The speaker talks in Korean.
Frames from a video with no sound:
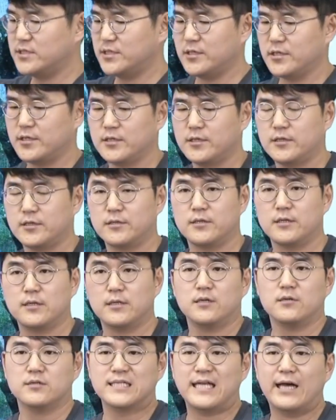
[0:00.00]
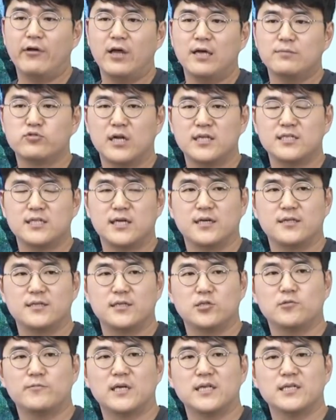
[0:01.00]
있어요. 이건 사회 불안 장애
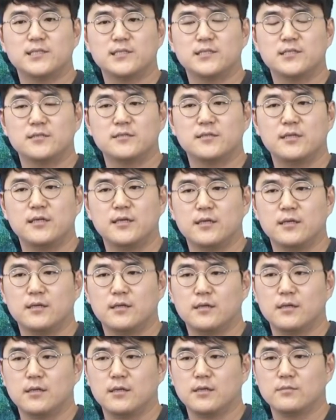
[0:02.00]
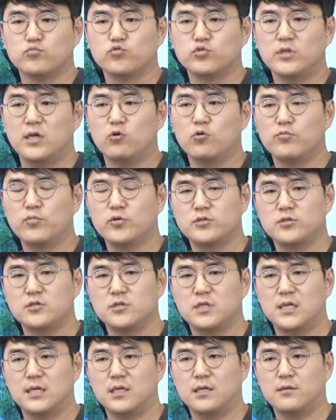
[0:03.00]
때도 많이 쓰는데 무대
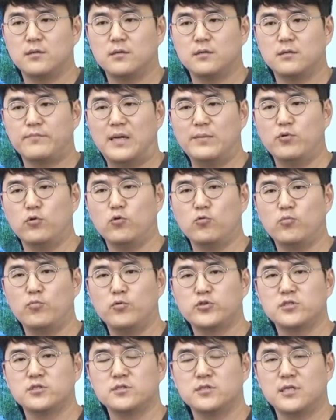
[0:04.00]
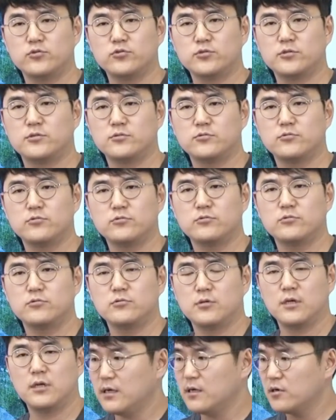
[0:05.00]
공포증이나 발표 공포증 때도 쓰고
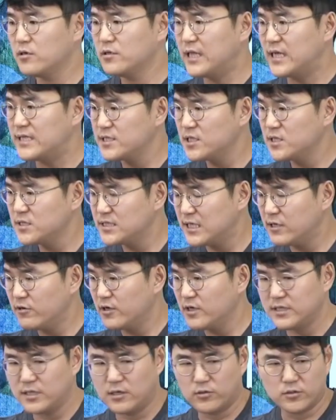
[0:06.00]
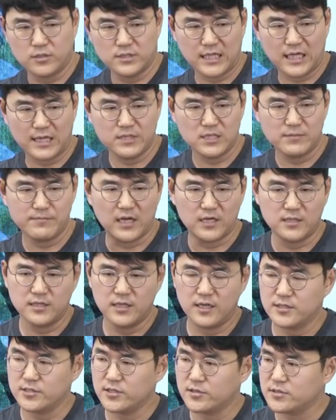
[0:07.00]
그런 낯선 상황이나 어떤 사람들 많은
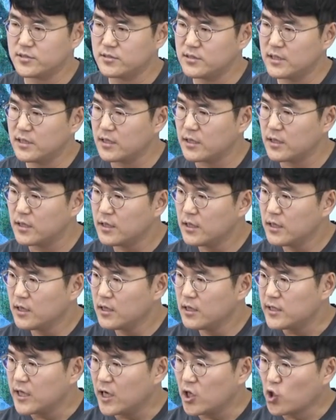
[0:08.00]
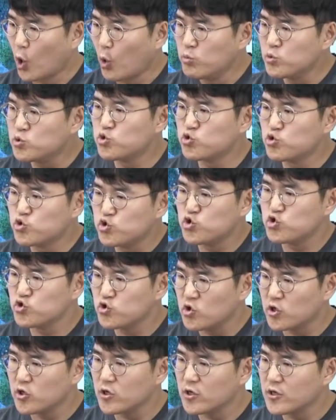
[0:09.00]
데 갔었을 때 내가 너무
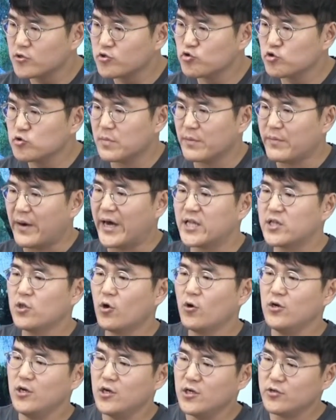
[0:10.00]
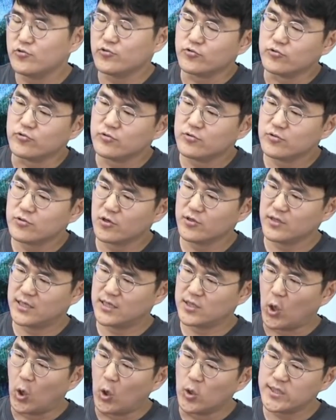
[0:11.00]
두근두근거려가지고 막 말이 떨리고
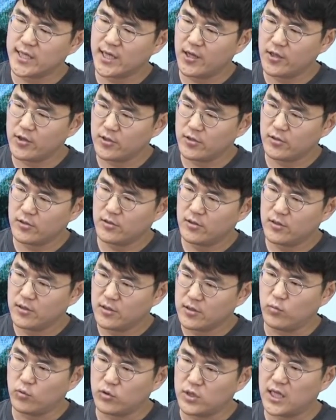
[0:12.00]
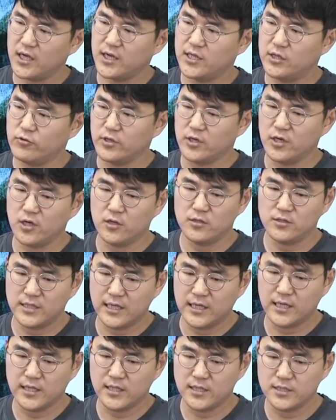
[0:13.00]
그러니까 더 어색해서 못하게 되고 이럴
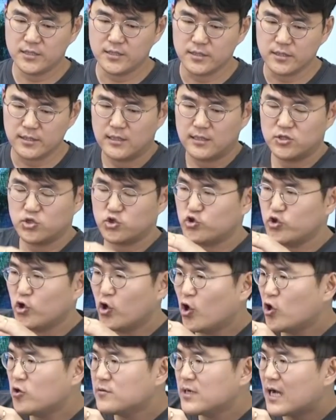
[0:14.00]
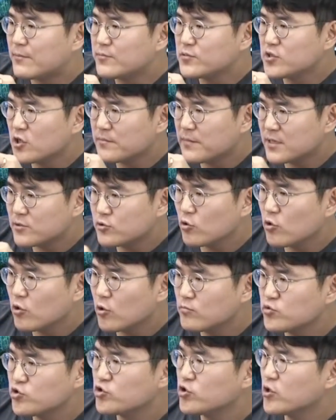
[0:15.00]
때에는 그 두려운 감정만
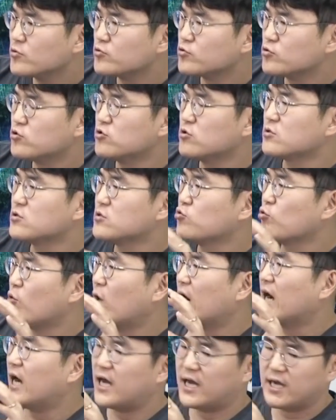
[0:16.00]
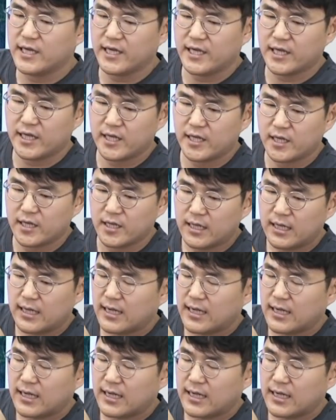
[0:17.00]
조금 줄여도 그 과하게